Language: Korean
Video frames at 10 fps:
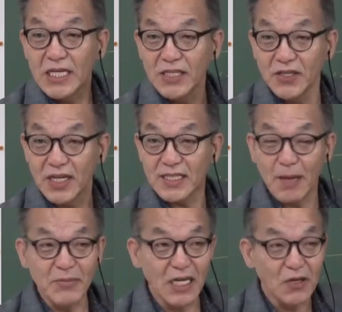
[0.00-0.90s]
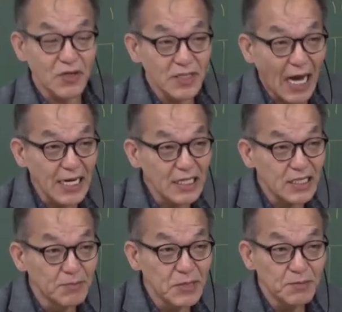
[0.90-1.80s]
이늘에 삼양이 생기고 양이
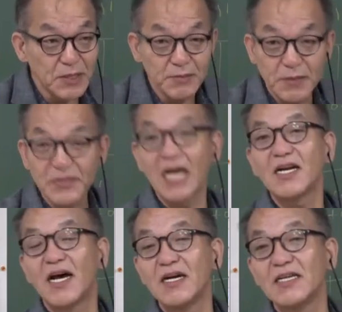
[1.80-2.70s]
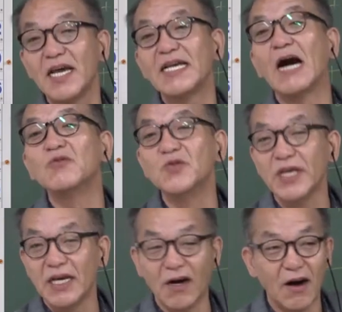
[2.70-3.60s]
점점 점점 자라나는 게
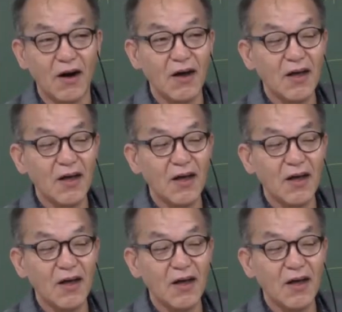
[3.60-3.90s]
양둔이에요.